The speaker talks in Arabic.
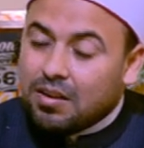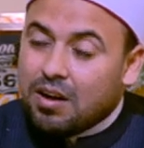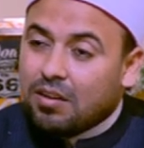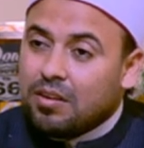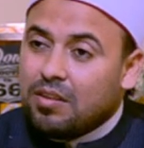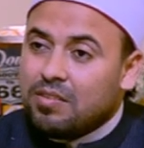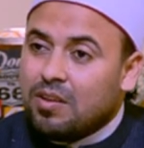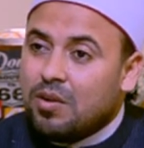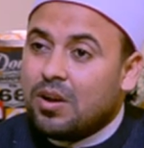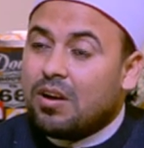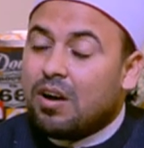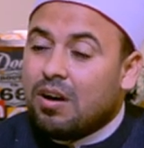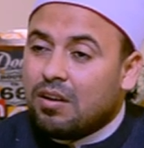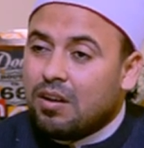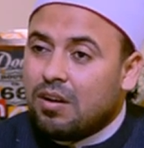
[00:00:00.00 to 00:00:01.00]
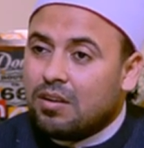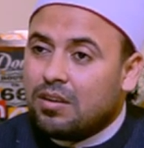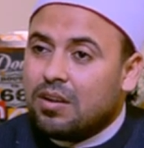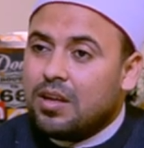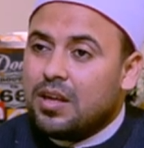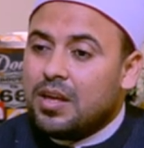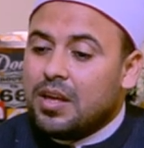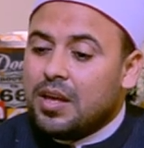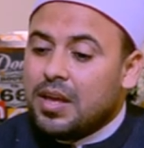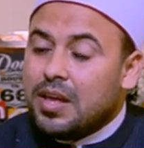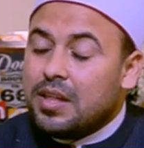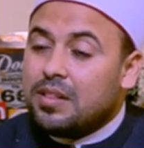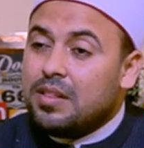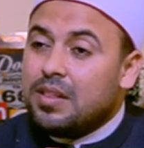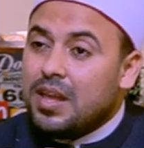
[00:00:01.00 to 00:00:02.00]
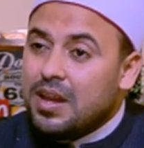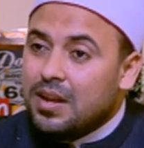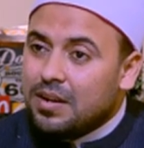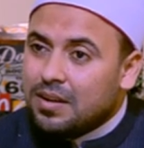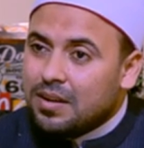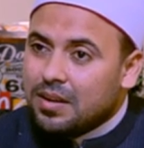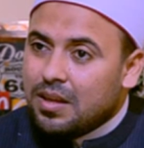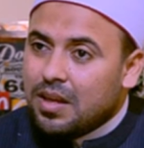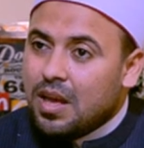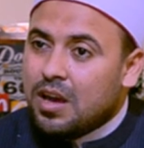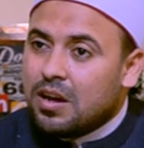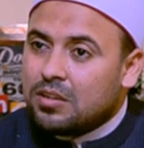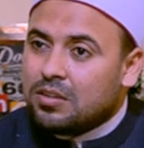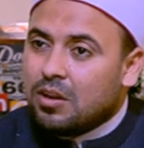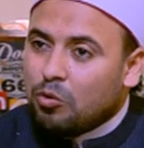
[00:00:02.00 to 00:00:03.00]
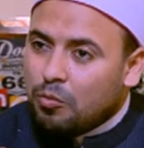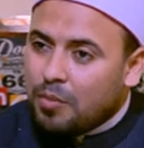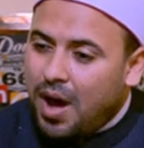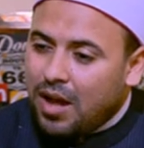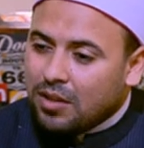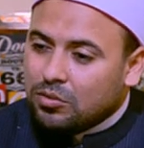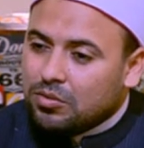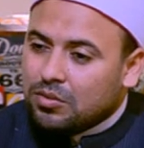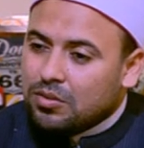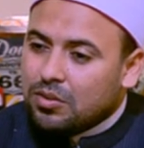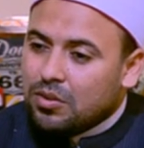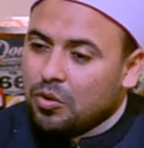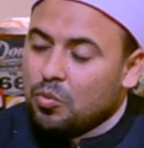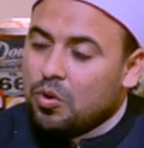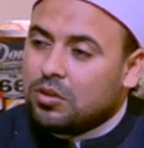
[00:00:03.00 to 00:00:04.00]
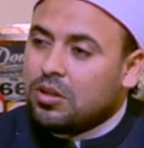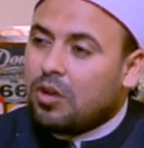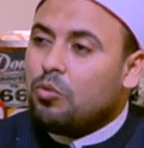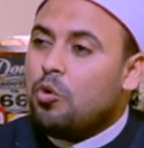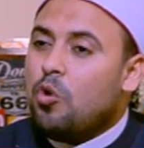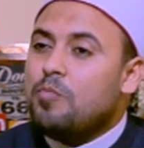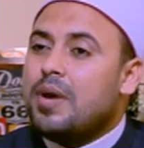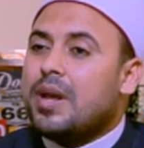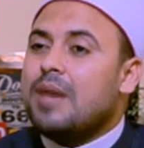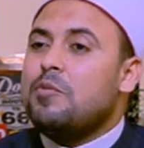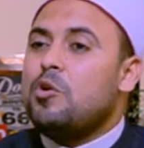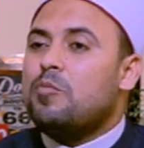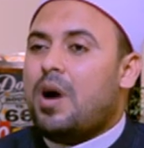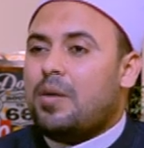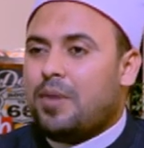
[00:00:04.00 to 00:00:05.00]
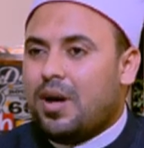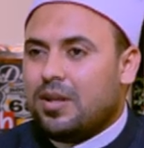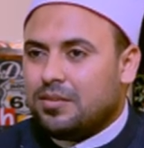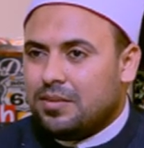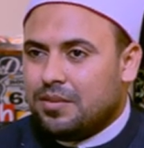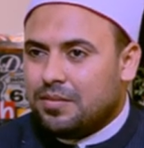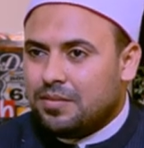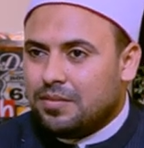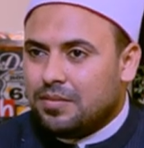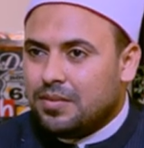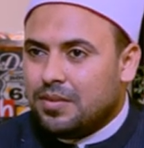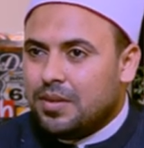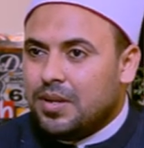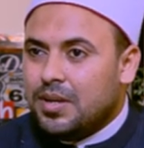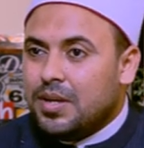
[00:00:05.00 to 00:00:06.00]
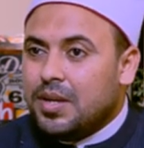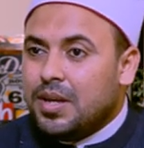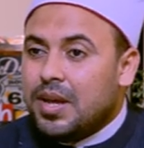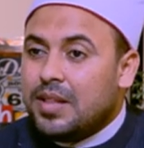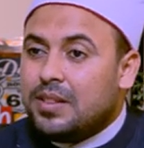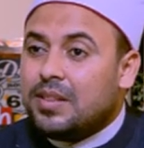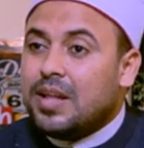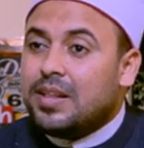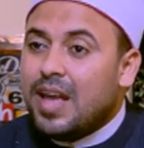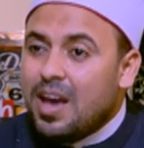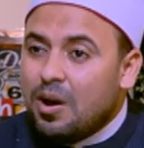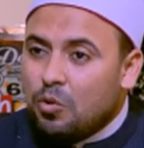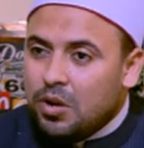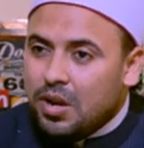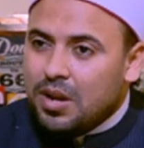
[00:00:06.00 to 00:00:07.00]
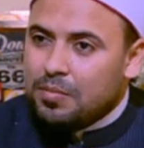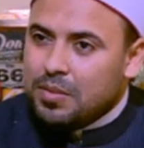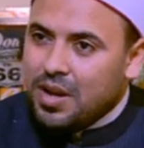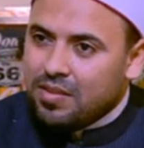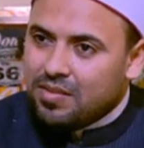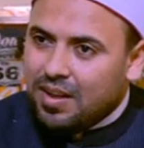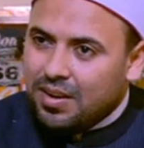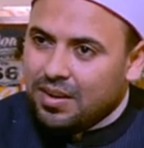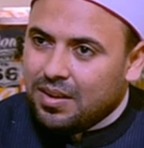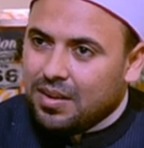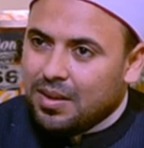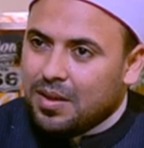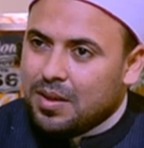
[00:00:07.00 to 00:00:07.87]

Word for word: قرار الزواج قرار اتنين اختاروا بعض واختاروا ان هم يكملوا مع بعض أيوة. التداخل اللي بيحصل